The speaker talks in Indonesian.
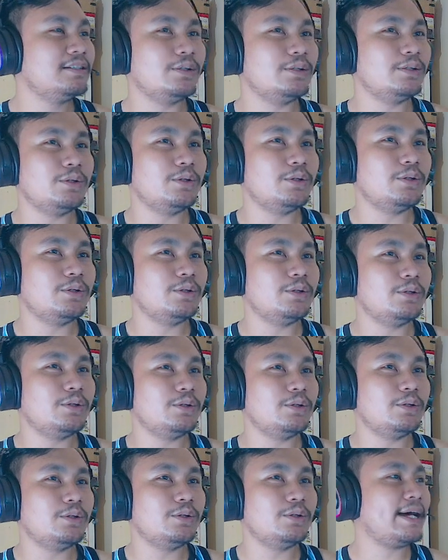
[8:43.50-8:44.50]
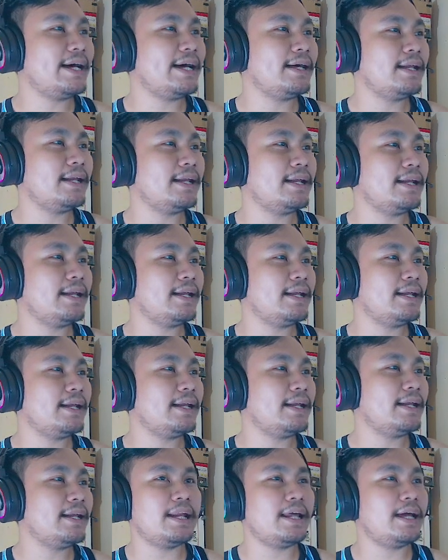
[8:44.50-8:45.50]
Oh, alah
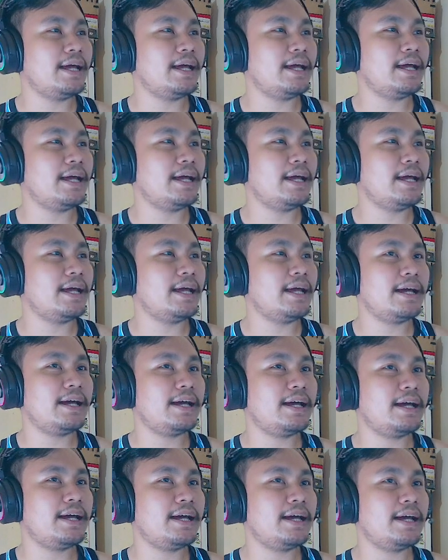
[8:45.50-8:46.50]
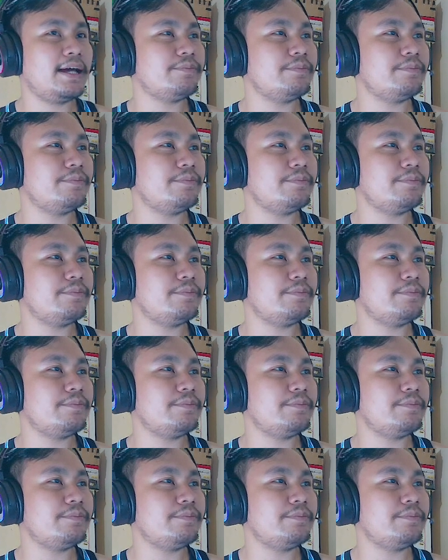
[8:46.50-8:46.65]
dalah.